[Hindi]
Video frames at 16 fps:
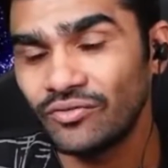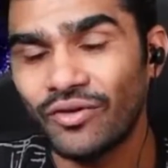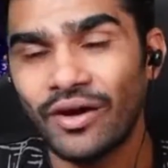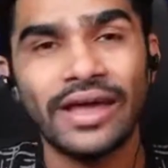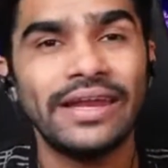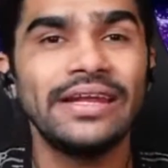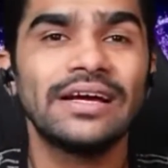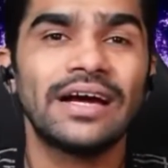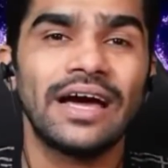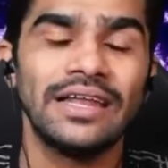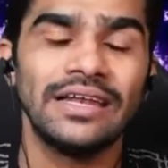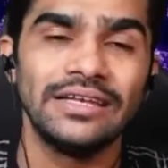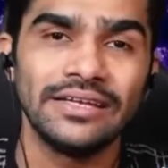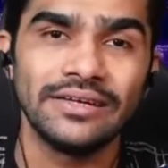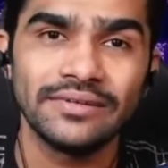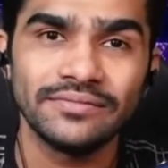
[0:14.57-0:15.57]
वायरिंग खा
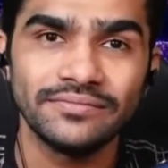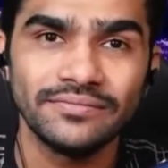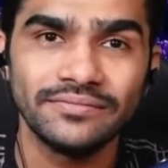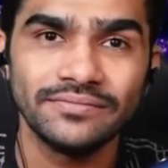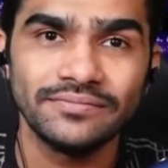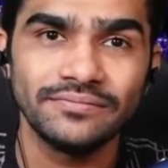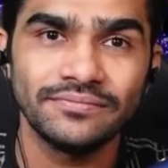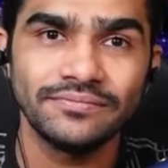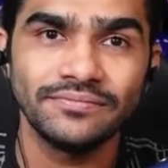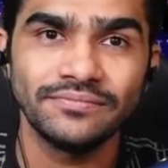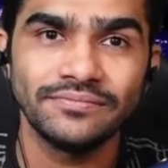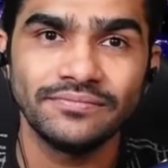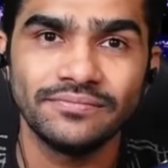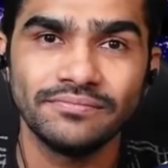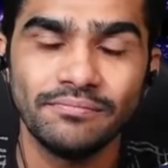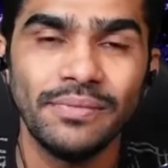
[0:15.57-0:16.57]
ली है
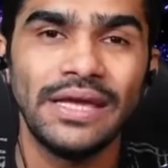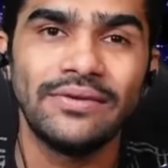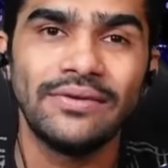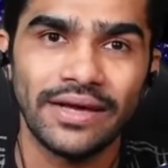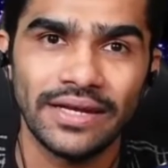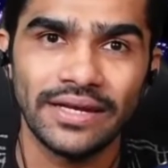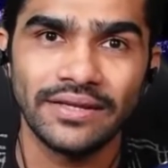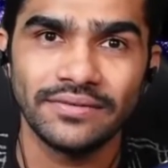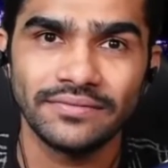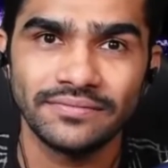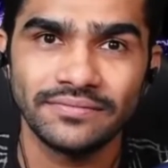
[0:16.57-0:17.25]
मेन वायरिंग